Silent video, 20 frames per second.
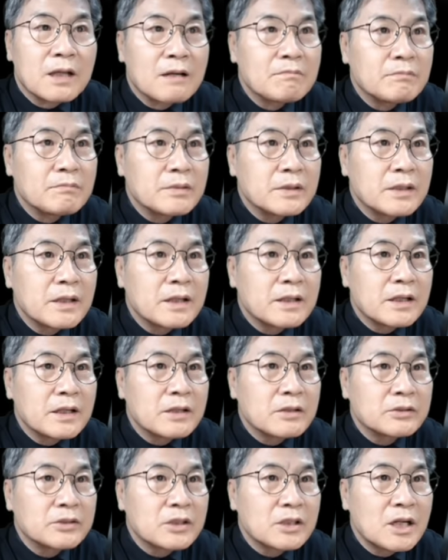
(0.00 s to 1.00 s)
MBN의
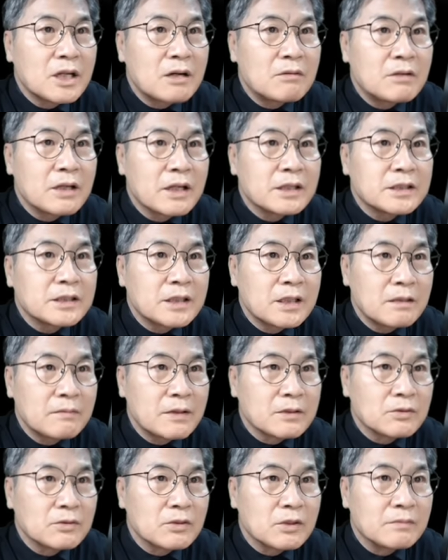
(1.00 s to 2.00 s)
현역 가왕의 7회
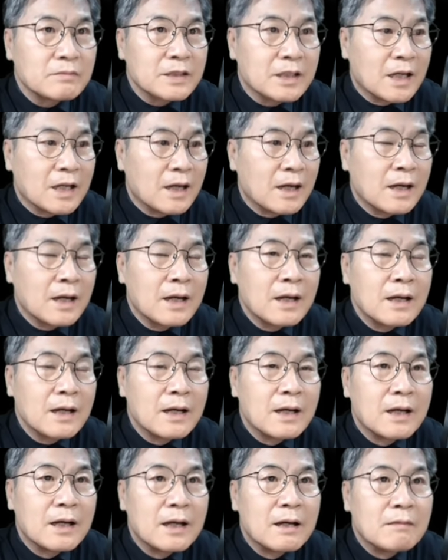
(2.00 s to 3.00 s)
방송입니다.
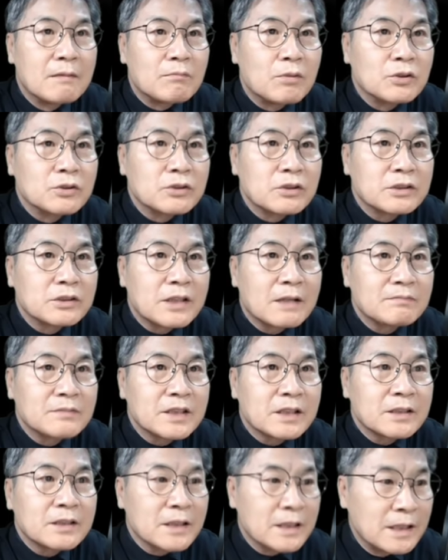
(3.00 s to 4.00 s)
본선
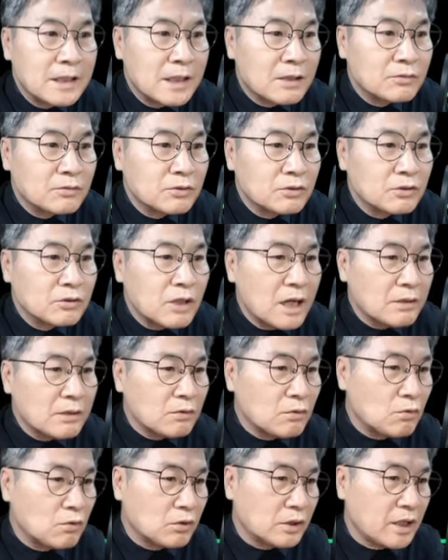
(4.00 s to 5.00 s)
3차전 1라운드
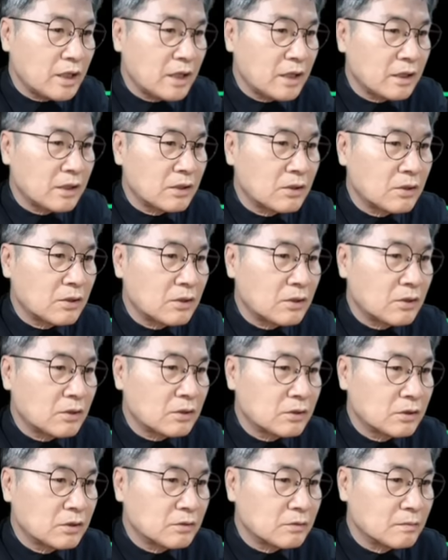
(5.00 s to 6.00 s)
한국
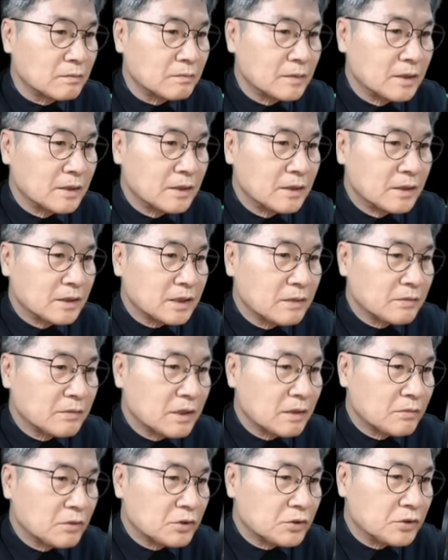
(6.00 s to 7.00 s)
대결을 좀 재밌게
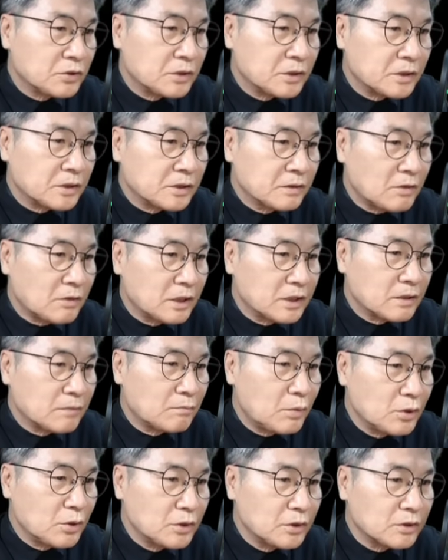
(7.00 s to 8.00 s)
볼 수 있는 관전
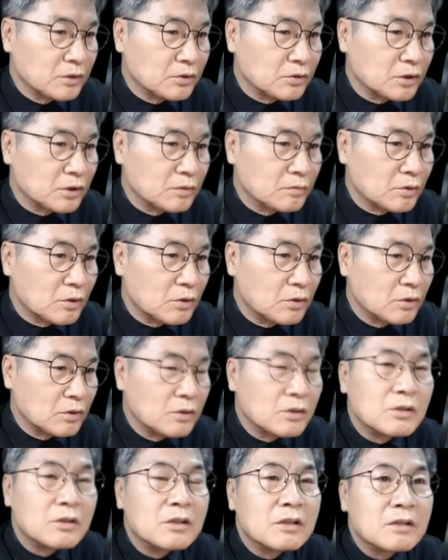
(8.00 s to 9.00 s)
포인트 중심으로
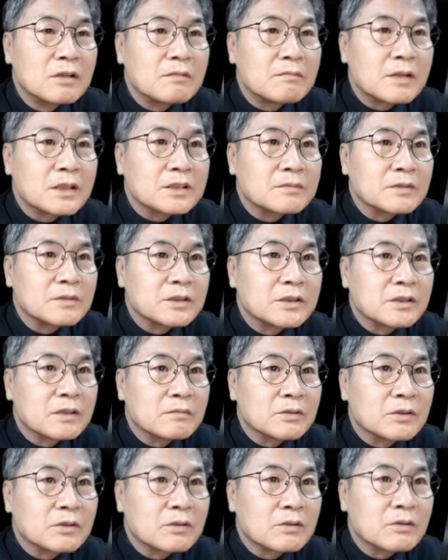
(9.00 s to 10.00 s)
말씀을
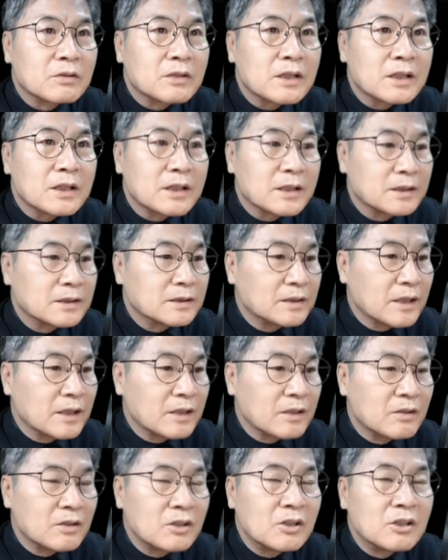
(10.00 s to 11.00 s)
드려보도록
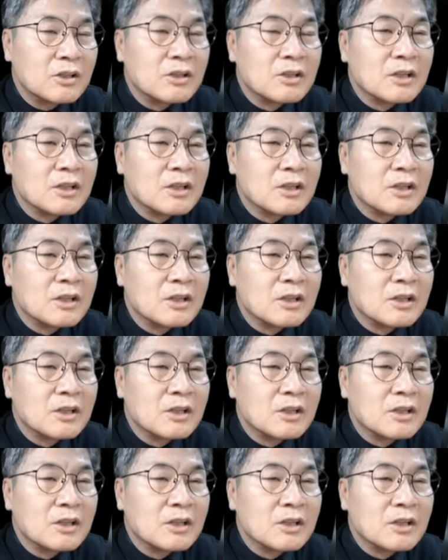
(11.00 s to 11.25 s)
하겠는데요.